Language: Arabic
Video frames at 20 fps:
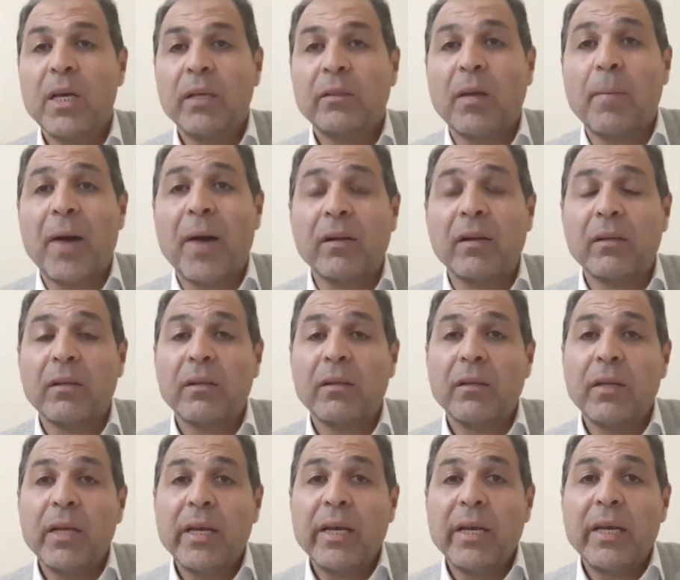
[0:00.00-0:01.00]
طبعا
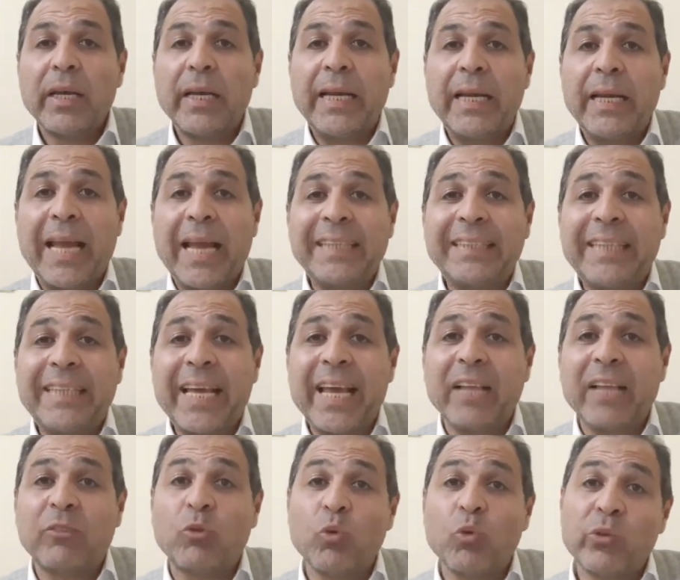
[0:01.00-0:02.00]
الانديه
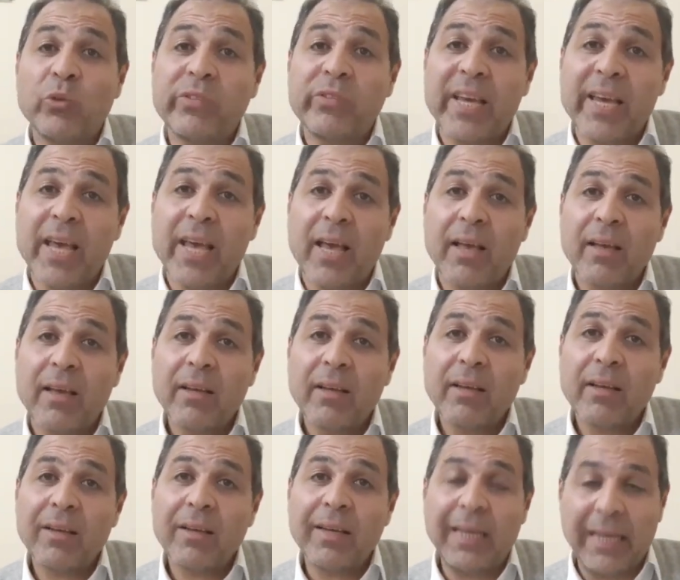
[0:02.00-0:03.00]
التونسيه
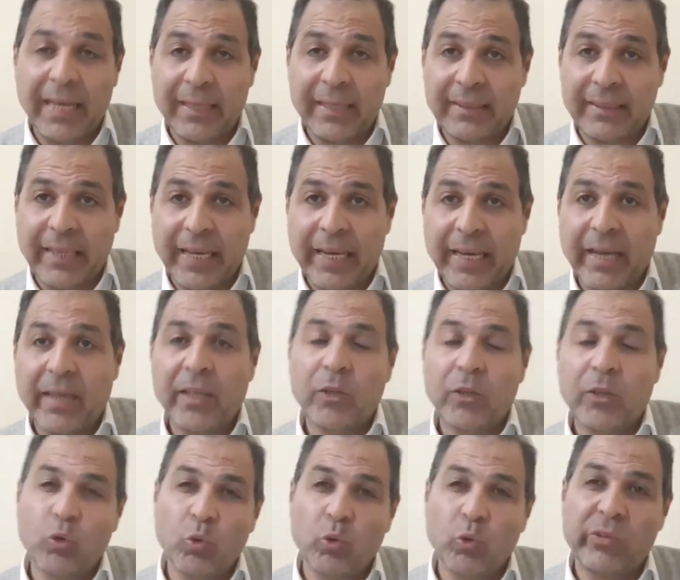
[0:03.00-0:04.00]
الانديه
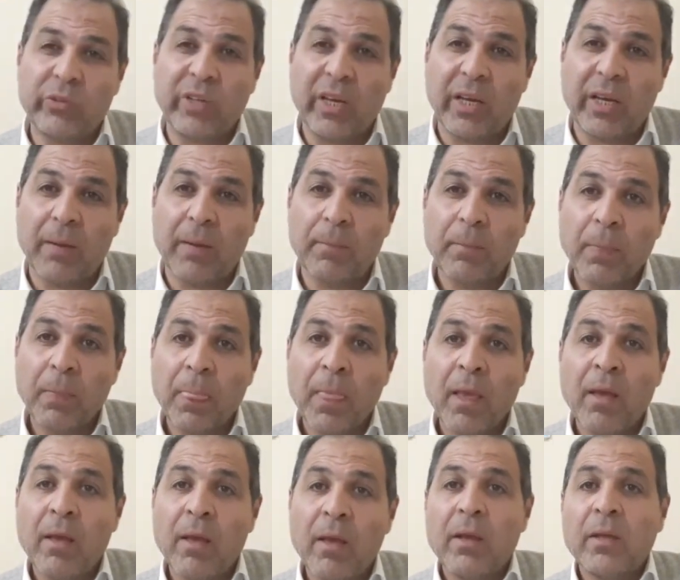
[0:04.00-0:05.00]
التونسيه
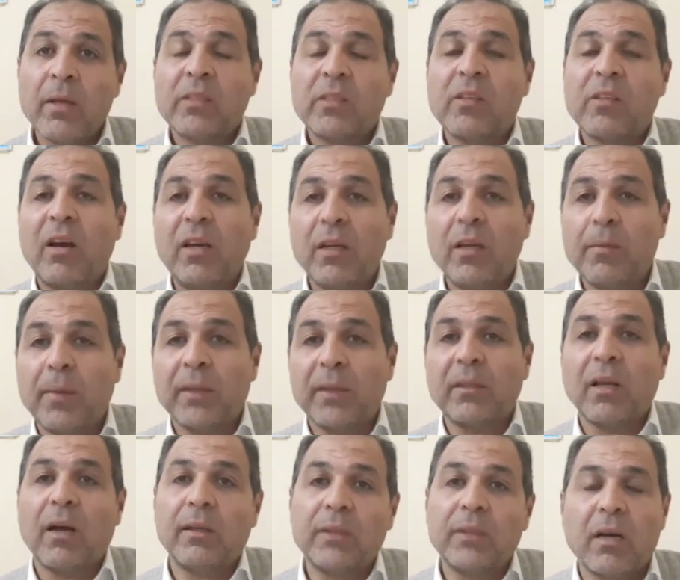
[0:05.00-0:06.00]
صاحبة
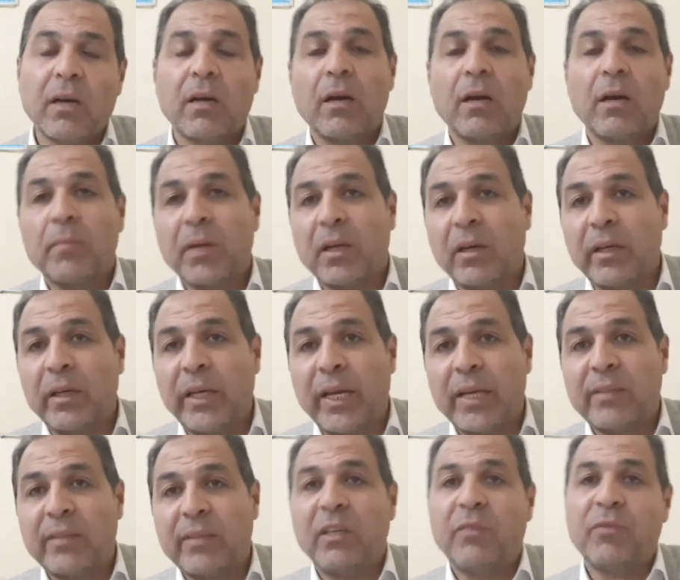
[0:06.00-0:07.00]
الرقم
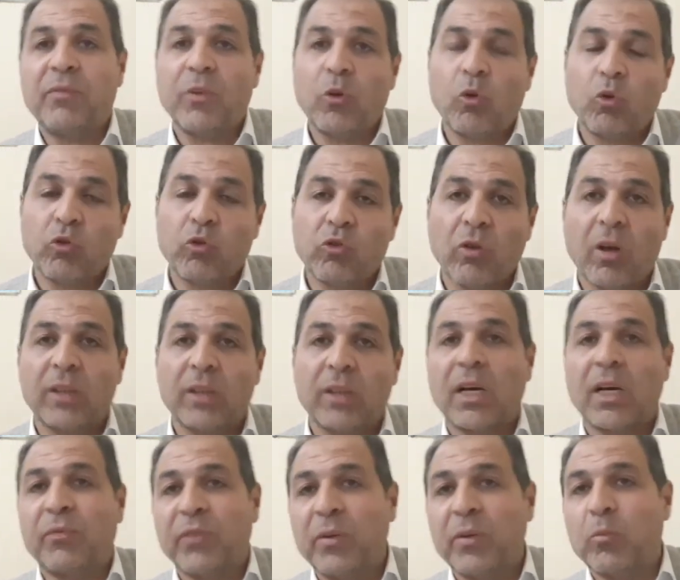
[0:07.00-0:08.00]
القياسي في
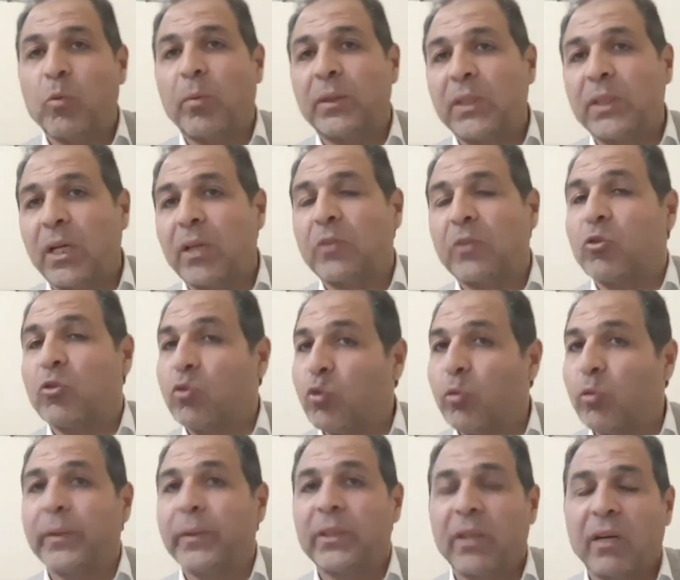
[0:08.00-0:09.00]
الخسارة في مباريات
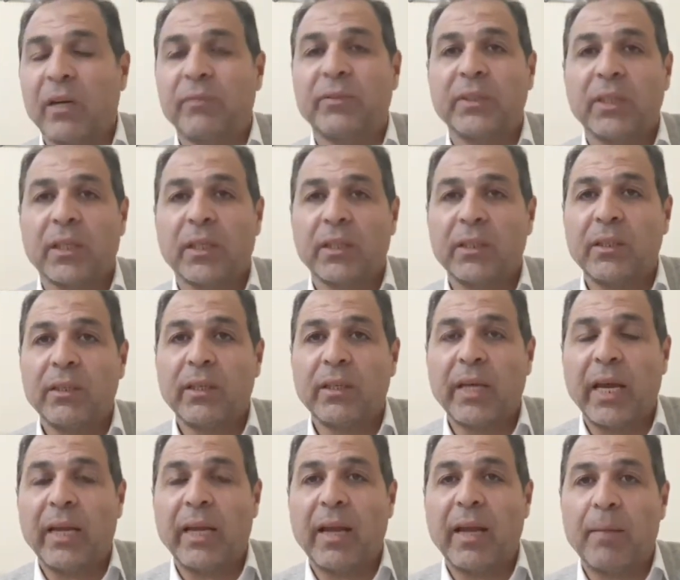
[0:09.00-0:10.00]
السوبر الأفريقي
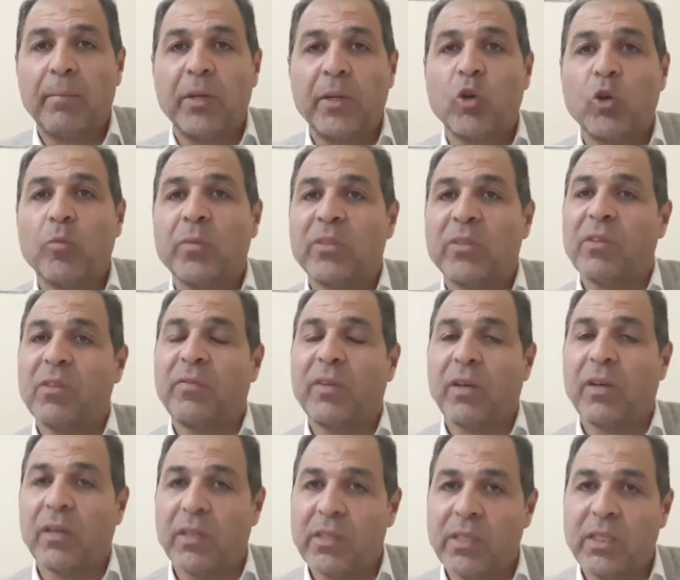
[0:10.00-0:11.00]
كان قبليهم
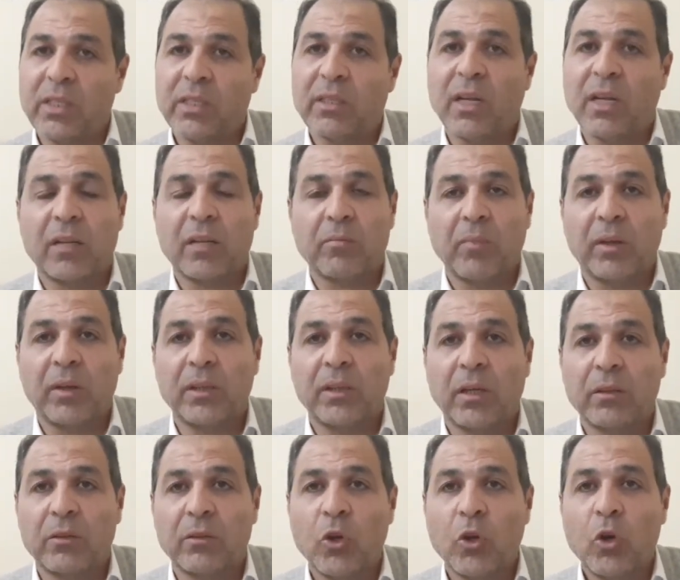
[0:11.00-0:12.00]
الصفاقسي ثلاث
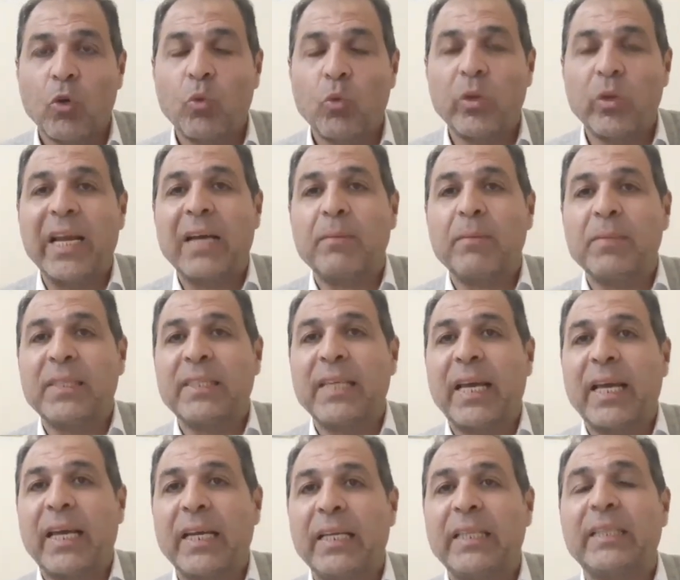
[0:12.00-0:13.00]
مرات والنجم
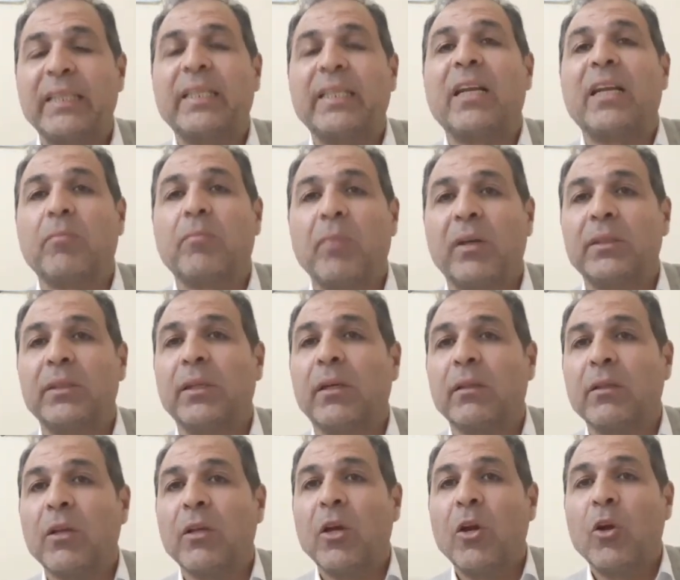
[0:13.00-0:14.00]
الساحلي ثلاث
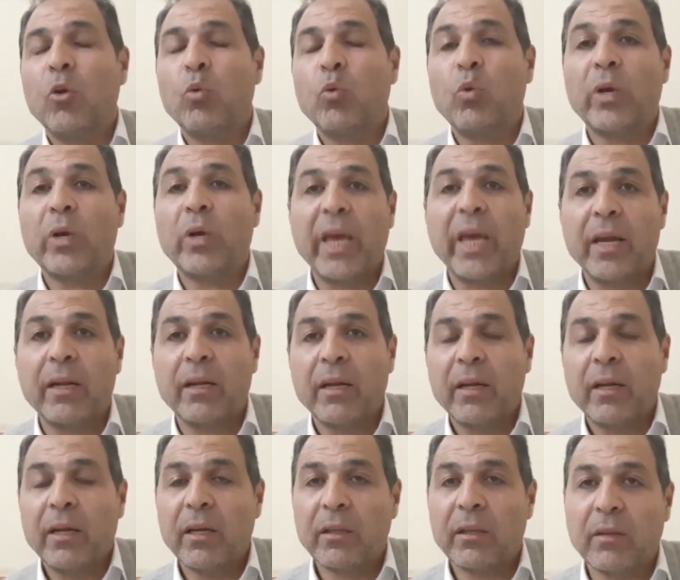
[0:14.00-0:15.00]
مرات وكان
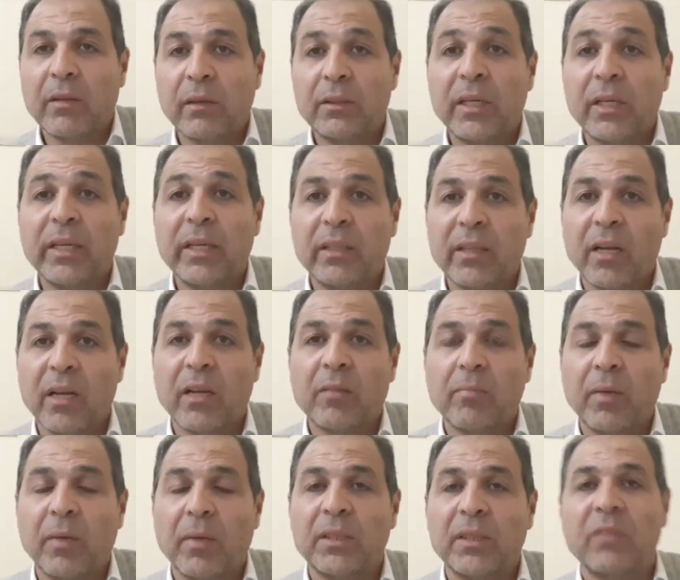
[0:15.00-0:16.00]
الترجي
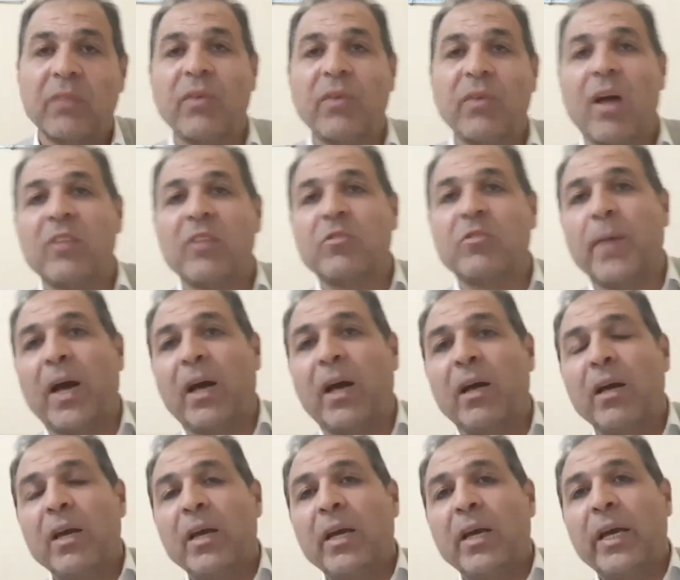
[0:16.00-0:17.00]
ثلاث مرات فأصبح
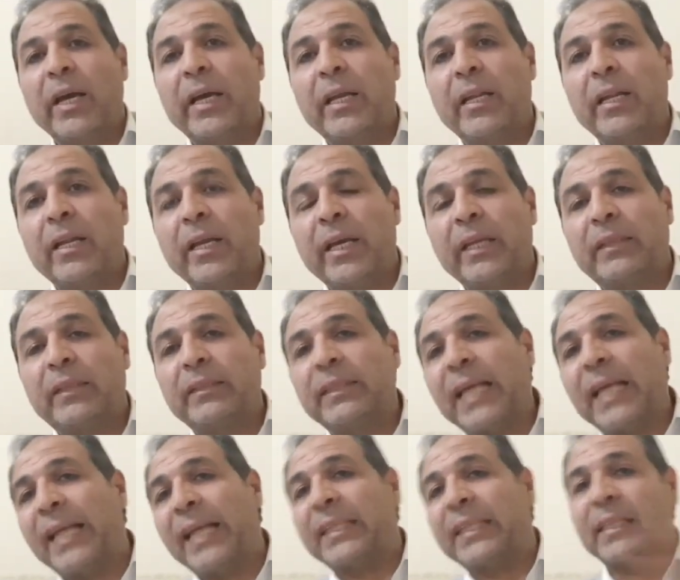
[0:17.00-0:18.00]

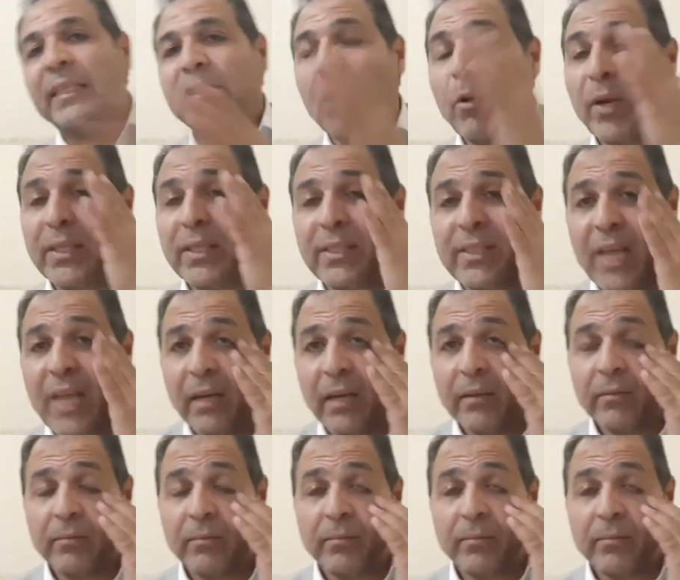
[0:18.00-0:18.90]
الثلاثة التوانسة